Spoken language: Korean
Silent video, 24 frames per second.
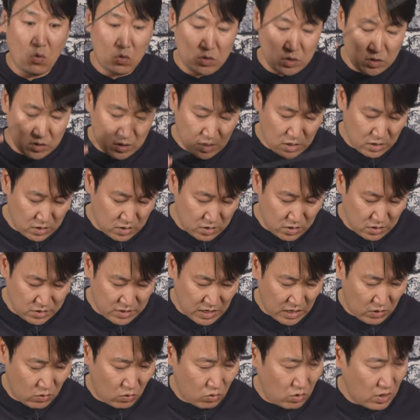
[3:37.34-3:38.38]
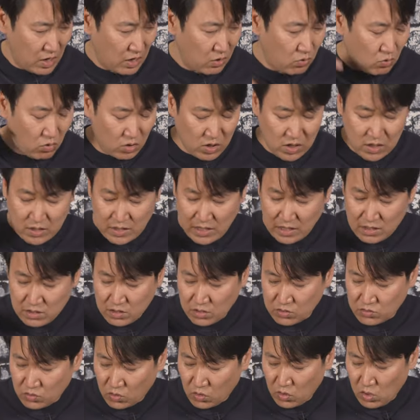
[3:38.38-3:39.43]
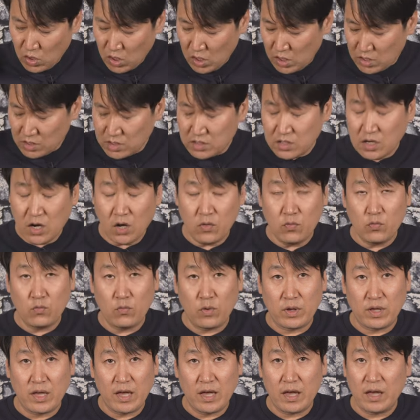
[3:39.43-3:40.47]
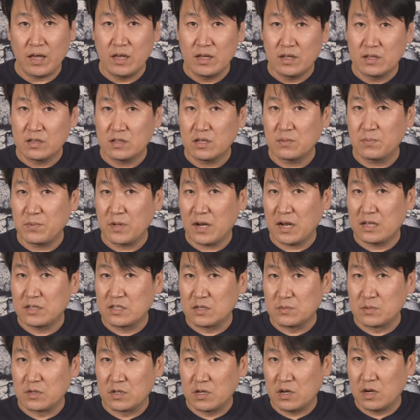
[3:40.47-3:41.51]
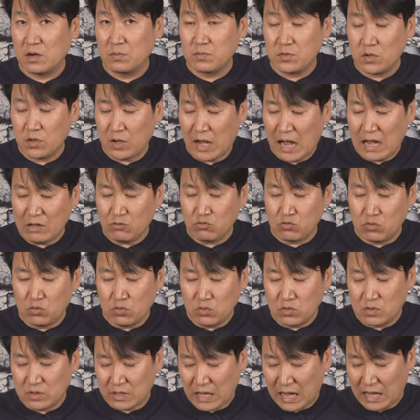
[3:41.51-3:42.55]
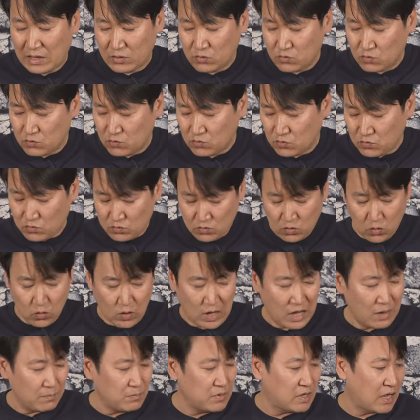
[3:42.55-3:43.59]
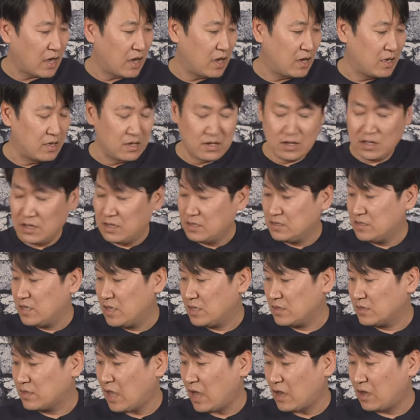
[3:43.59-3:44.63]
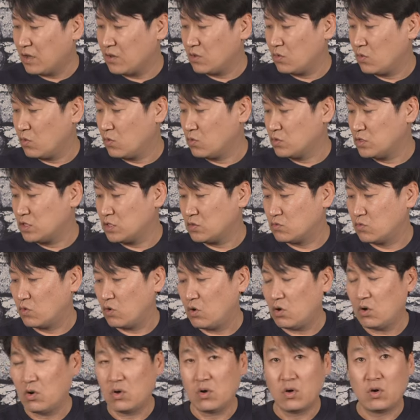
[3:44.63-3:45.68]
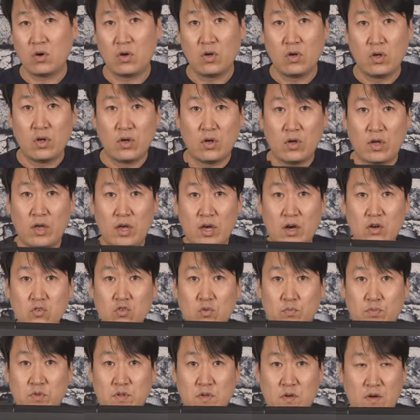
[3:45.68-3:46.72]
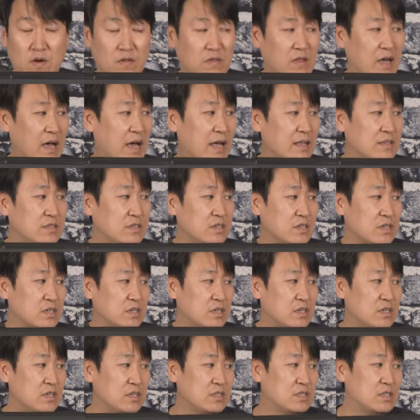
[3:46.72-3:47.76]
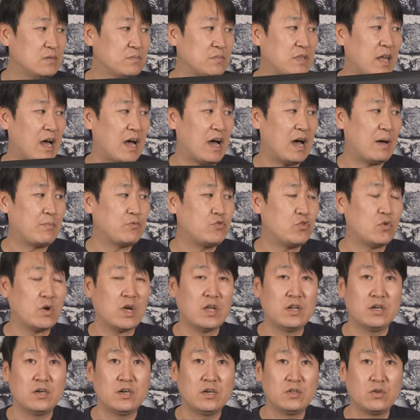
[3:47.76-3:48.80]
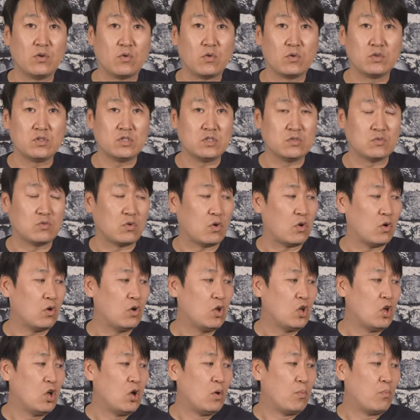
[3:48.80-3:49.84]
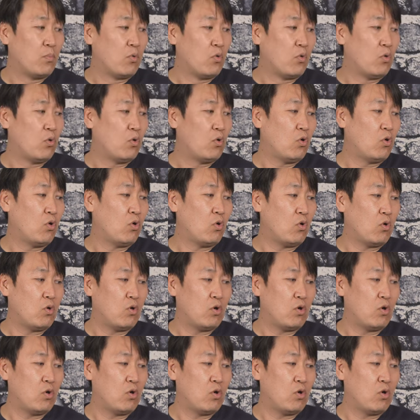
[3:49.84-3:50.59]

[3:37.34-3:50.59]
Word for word: 꽂을대를 제공을 하고 있다는 거죠 그것 외에 특별한 점은 없어요 아주 단촐합니다 딱 이런 식으로 에어소프트건 한정이 있습니다 앞쪽에는 이런 식으로 보호